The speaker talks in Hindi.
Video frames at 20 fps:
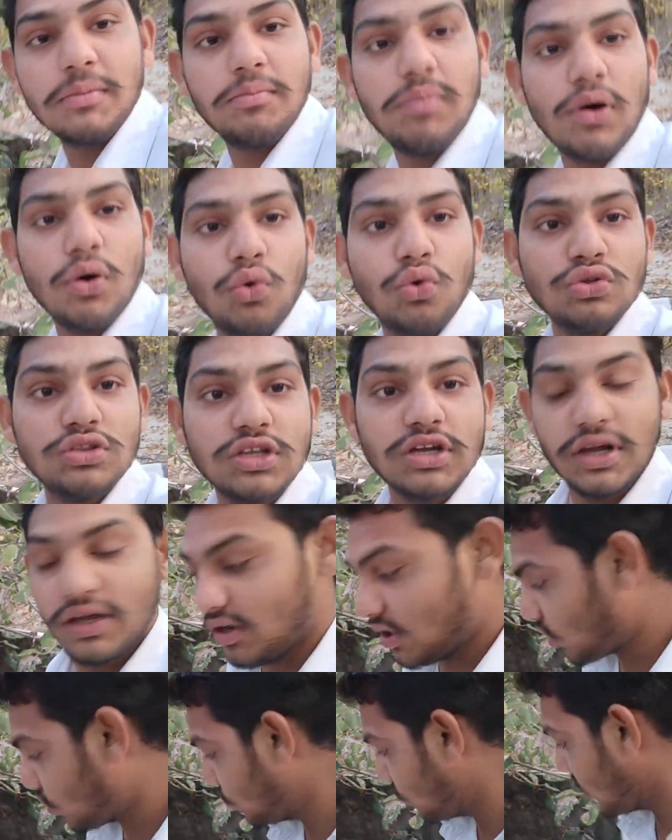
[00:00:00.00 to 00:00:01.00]
रे बहुत
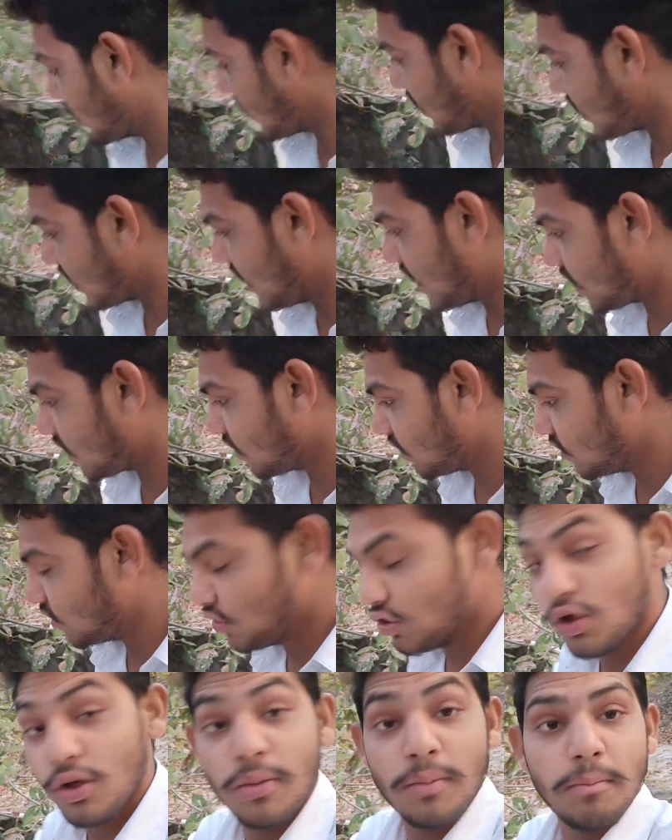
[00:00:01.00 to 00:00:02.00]
गहरा कुआं है यार
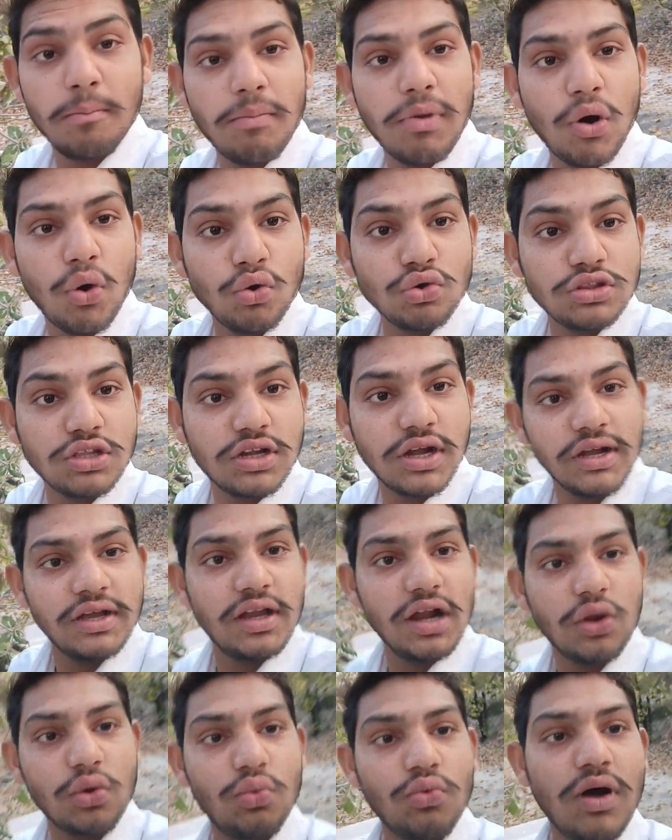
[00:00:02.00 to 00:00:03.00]
बहुत
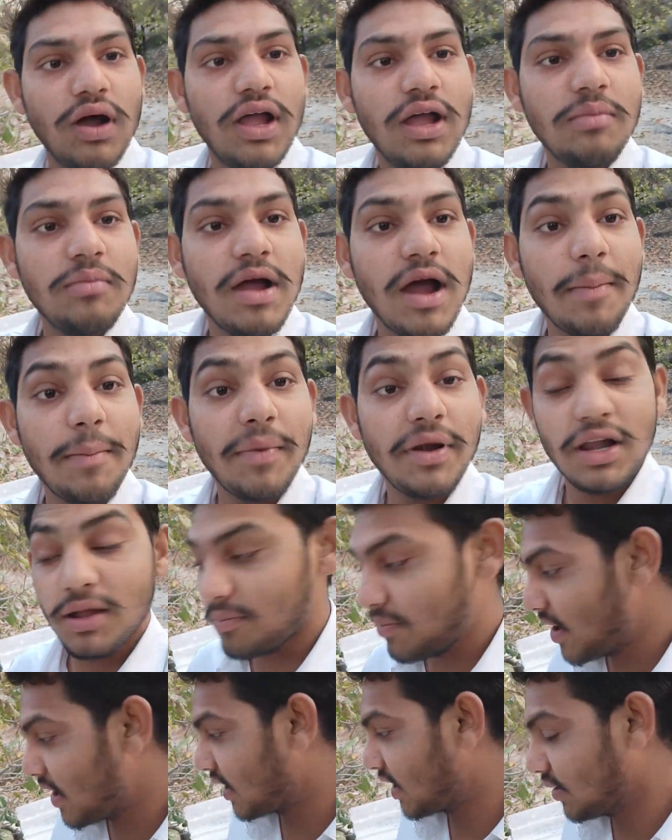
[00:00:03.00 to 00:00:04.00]
गहरा कुआं है मैं आप
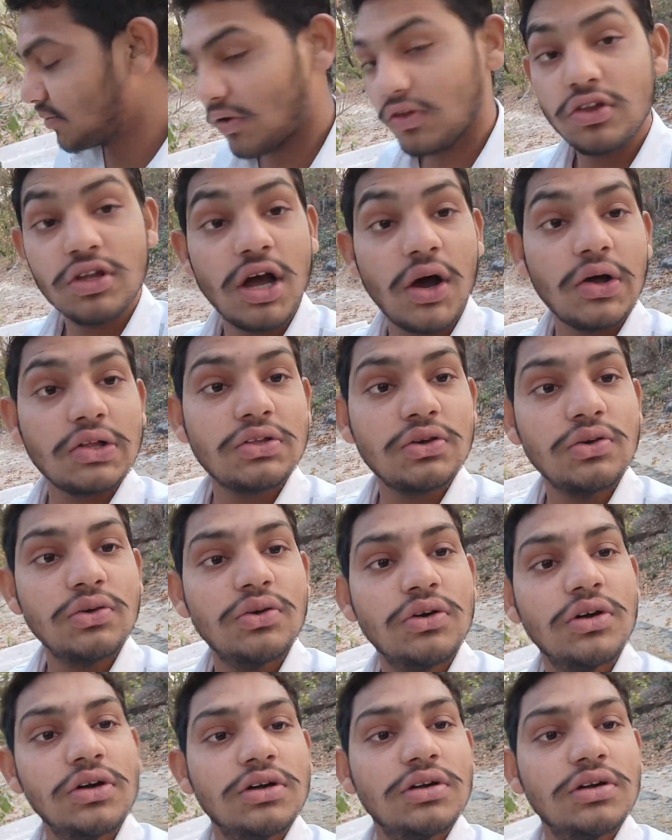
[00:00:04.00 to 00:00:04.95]
मतलब बैक कैमरा दिखाता हूँ